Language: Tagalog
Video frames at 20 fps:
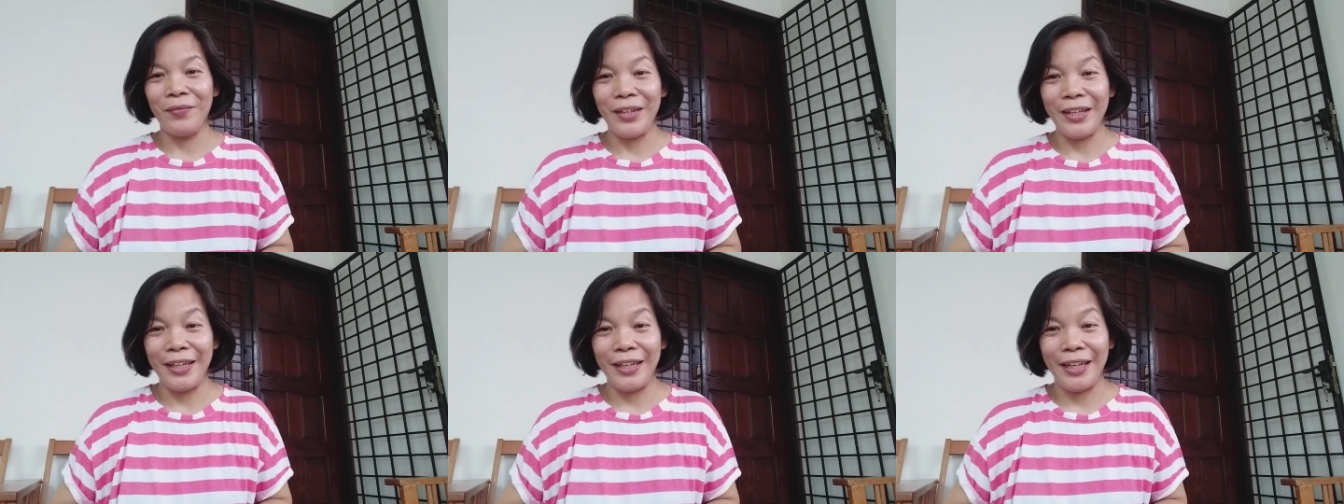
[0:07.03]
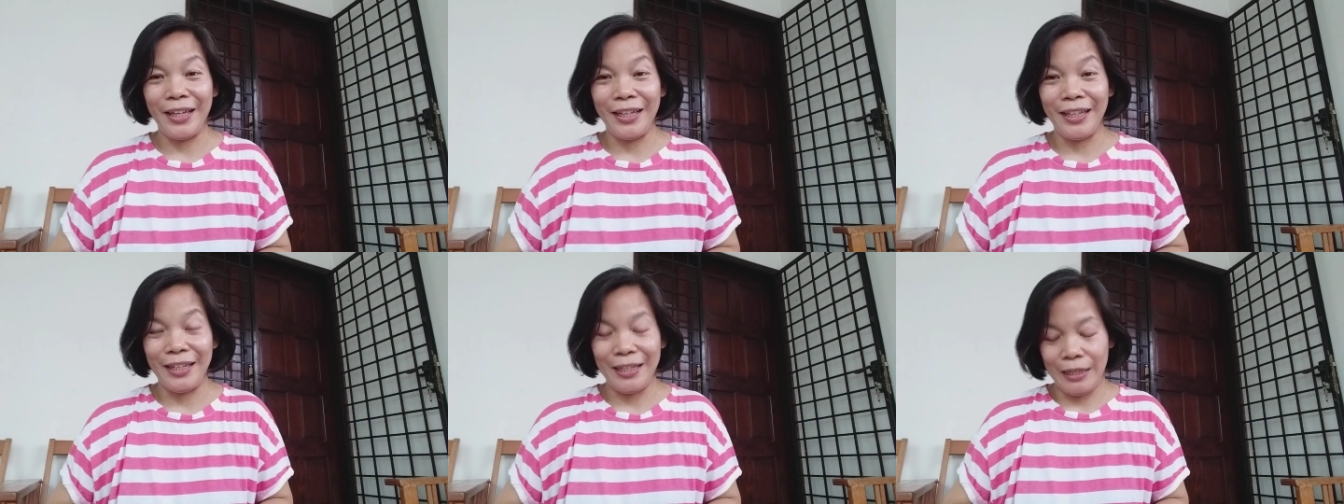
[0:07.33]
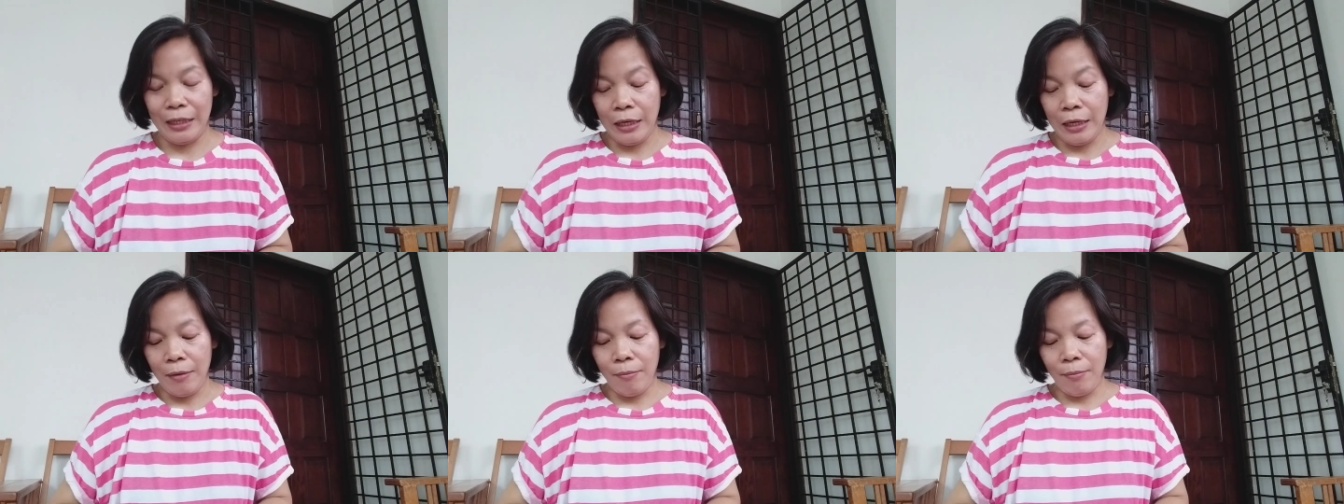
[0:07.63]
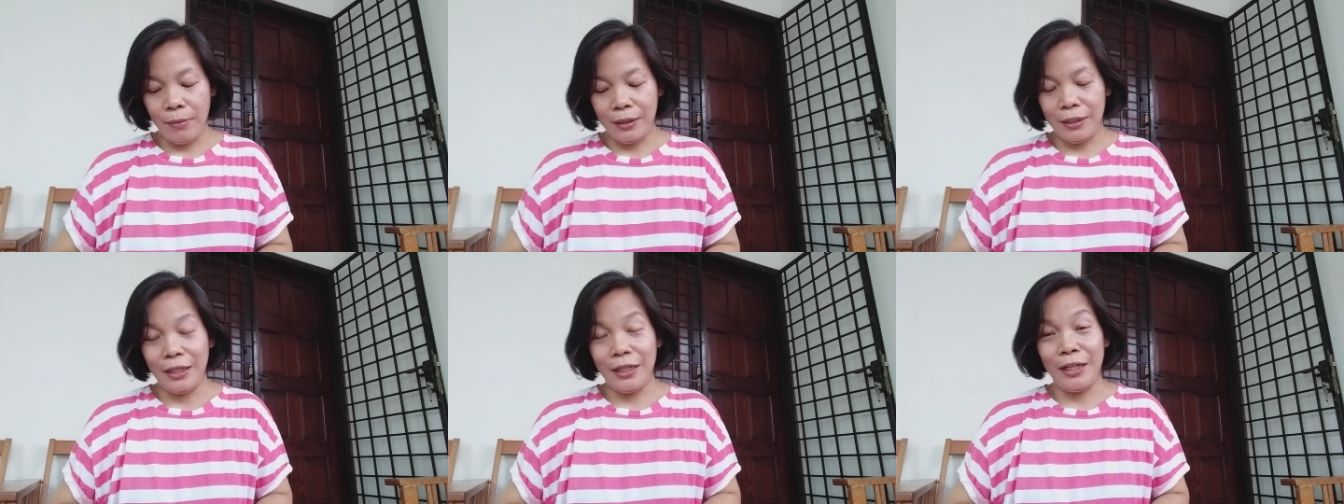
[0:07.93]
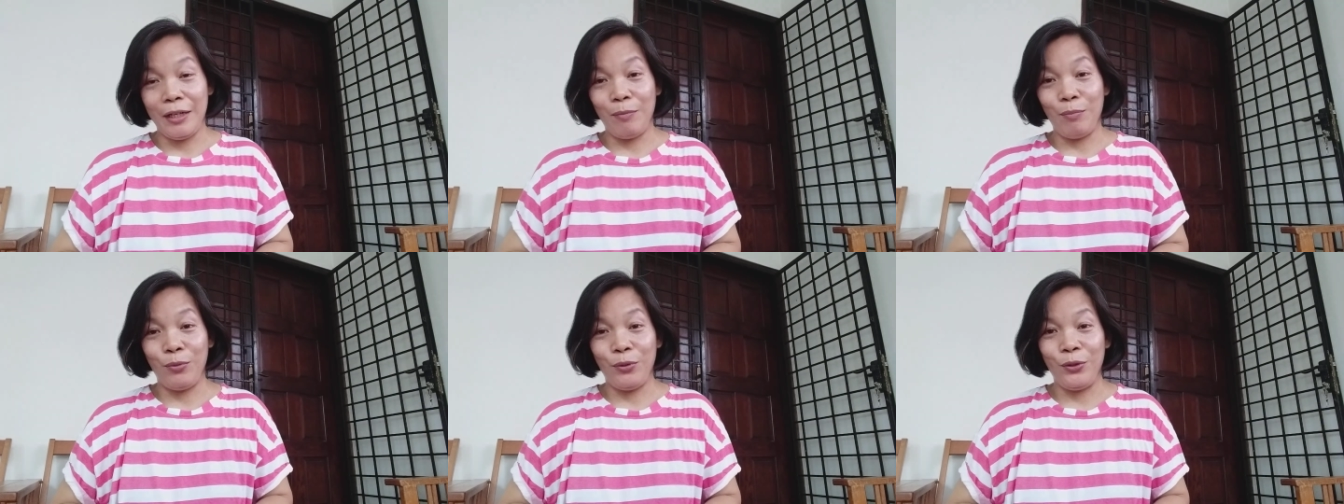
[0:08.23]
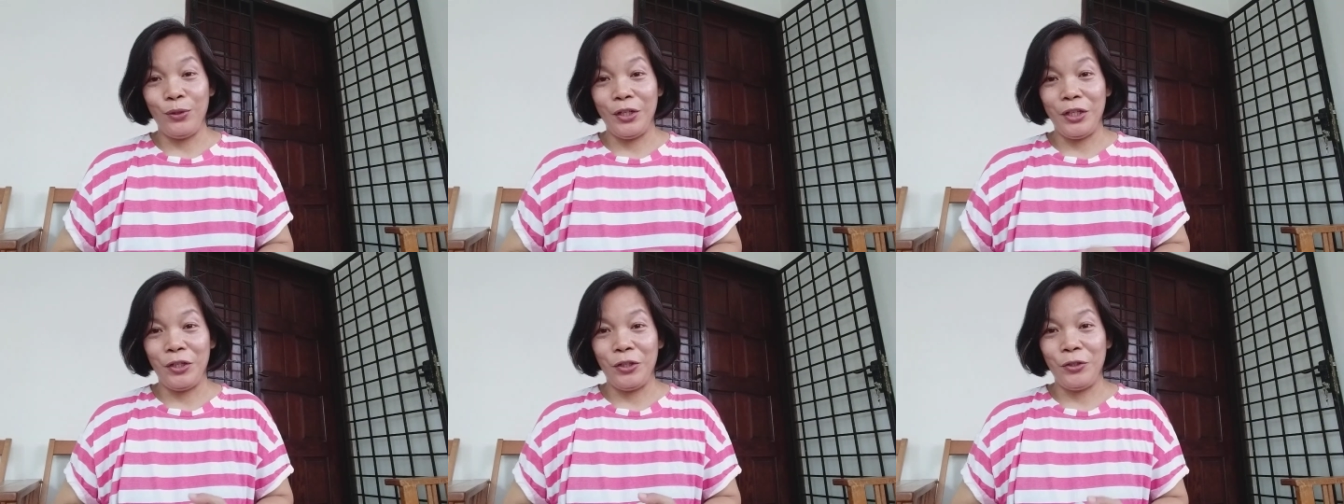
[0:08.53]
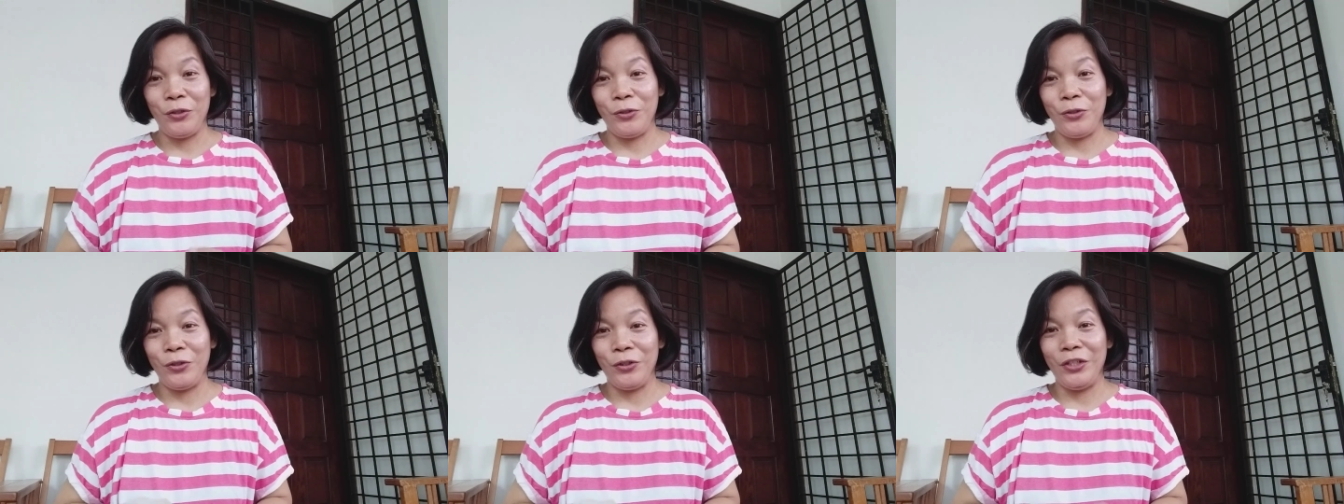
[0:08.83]
Ayan. Matagal po
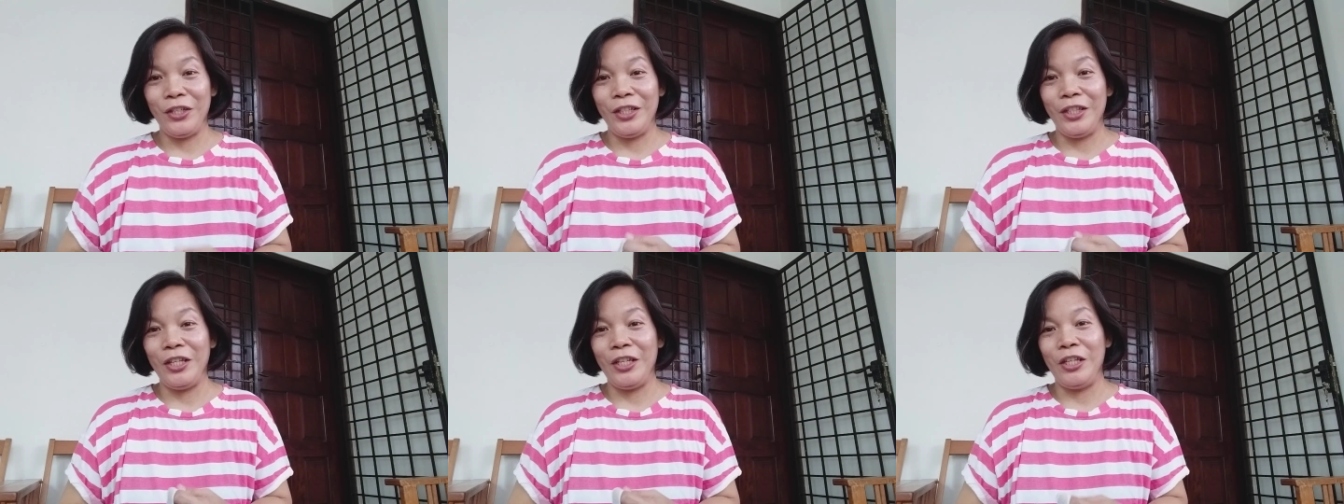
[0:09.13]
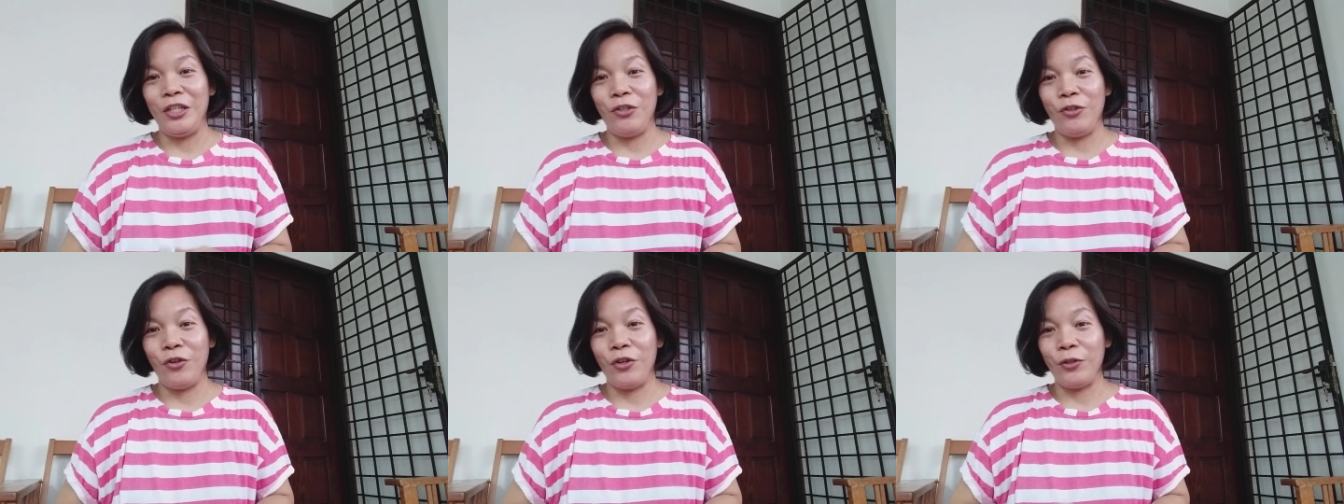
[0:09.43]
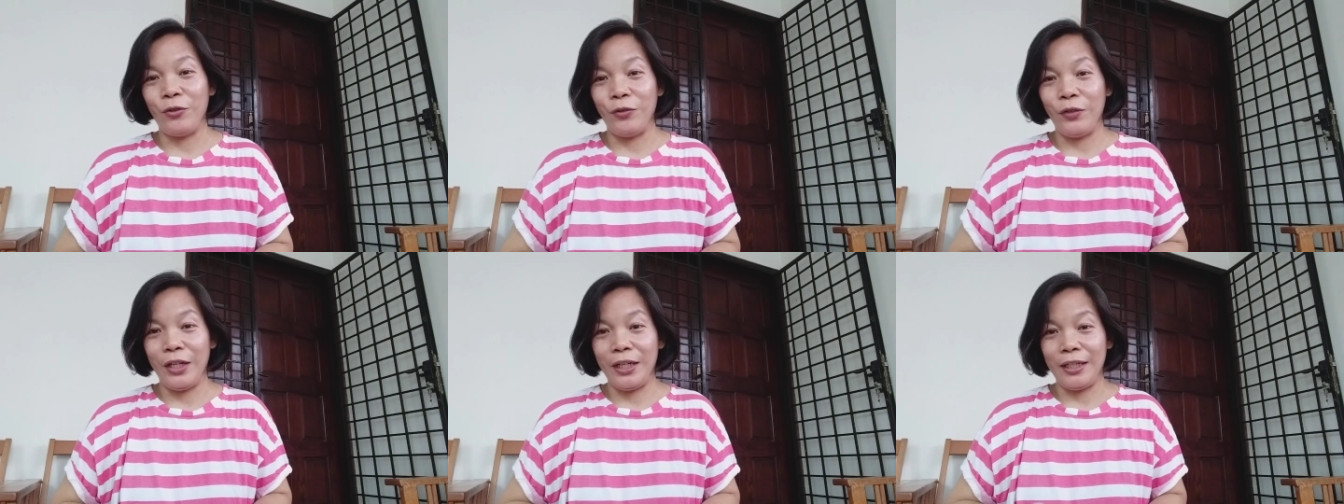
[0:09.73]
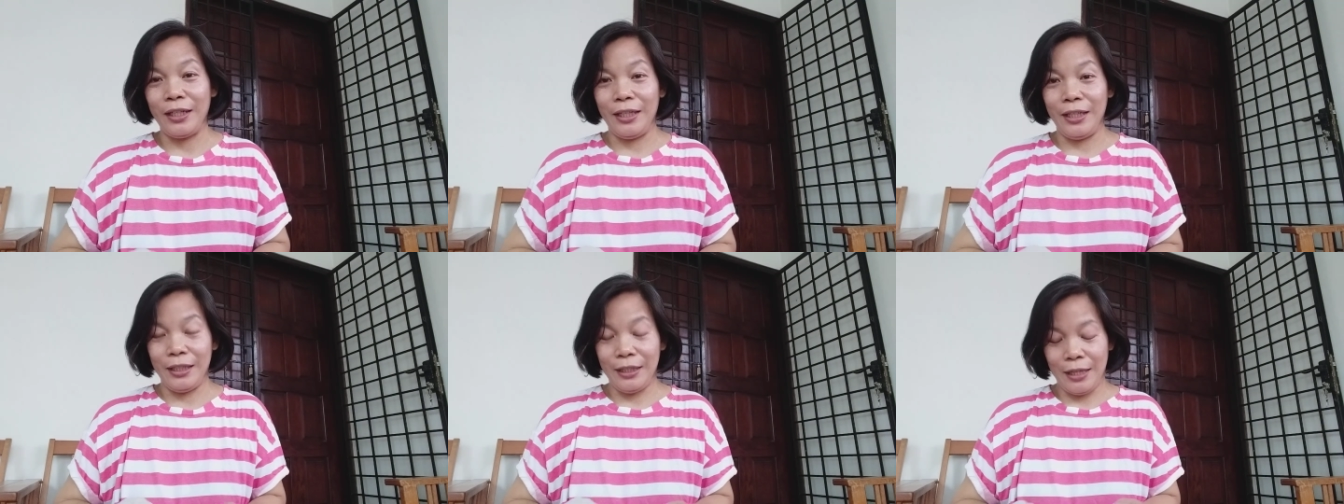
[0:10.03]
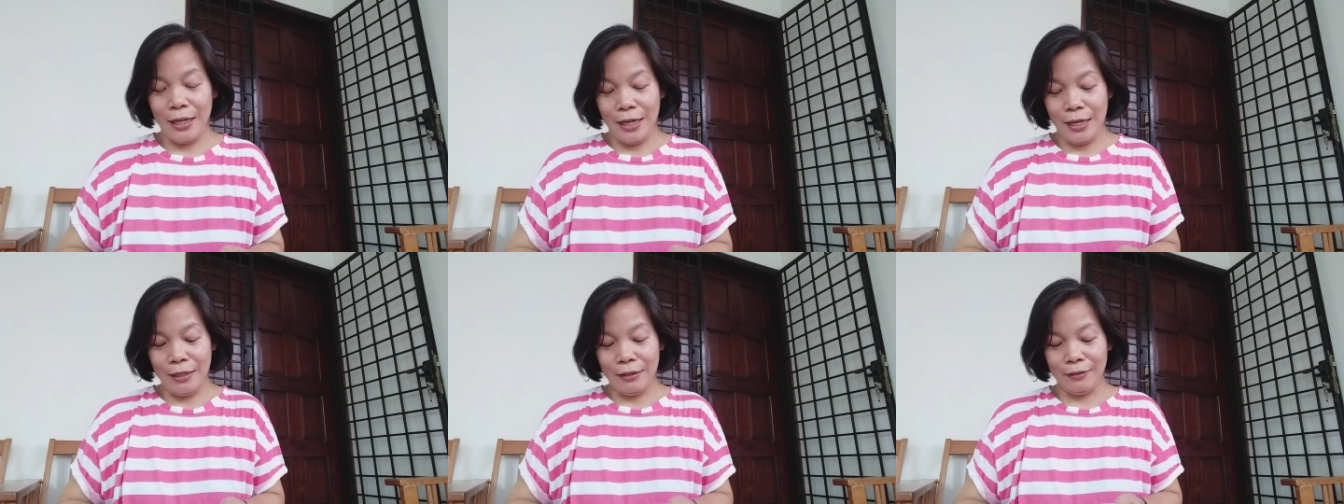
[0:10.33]
ninyong hindi nyo ako nakita.